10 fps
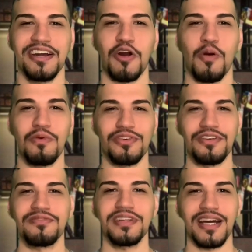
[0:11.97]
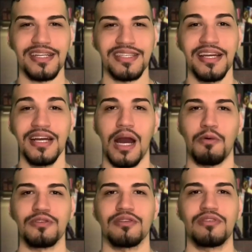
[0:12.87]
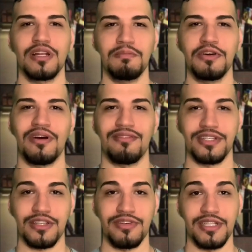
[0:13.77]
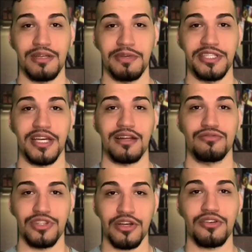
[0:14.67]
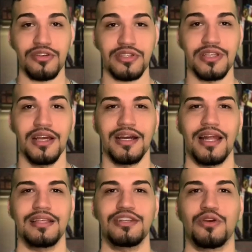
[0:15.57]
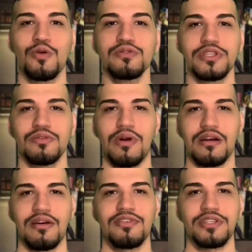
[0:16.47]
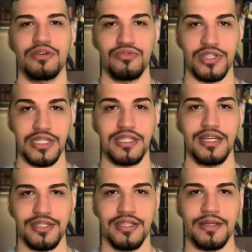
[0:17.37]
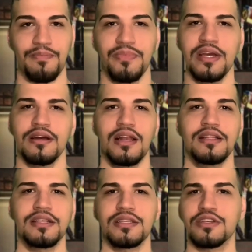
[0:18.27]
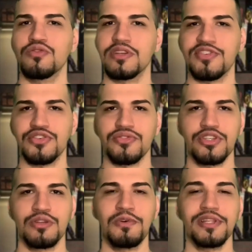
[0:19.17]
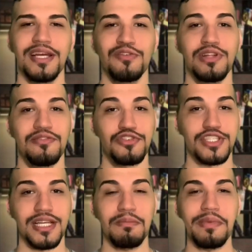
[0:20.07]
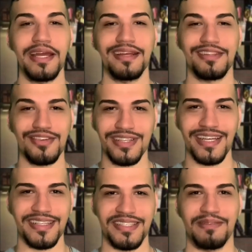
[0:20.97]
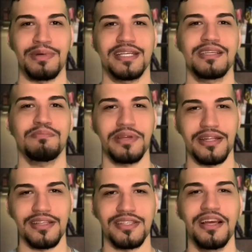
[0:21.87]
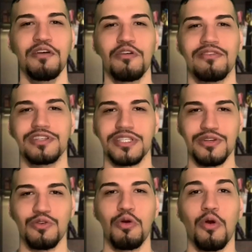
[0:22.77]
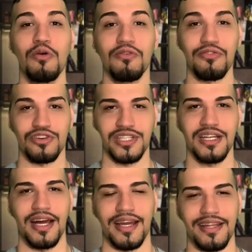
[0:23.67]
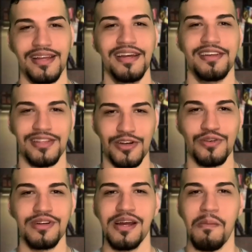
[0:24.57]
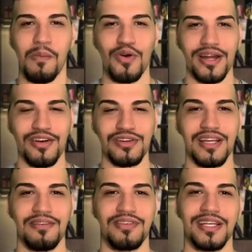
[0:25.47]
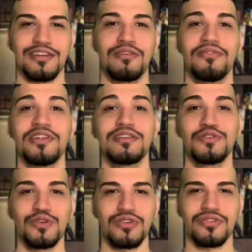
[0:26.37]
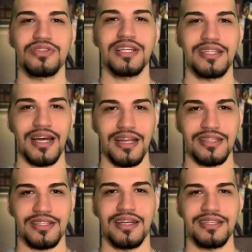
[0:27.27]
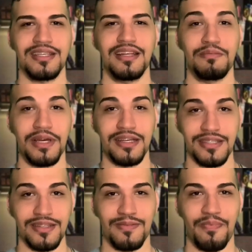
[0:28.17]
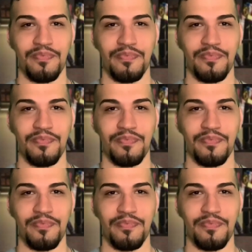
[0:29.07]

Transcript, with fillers: Como novidade, a montadora liberou a versão intermediária do T-Cross, além de continuar com a versão 200 TSI. Além dessas duas versões do modelo, o Nivus também entrou nessa, mas apenas com a versão Comfortline. Então, bora rodar a vinheta e conferir todos os detalhes dessa liberação.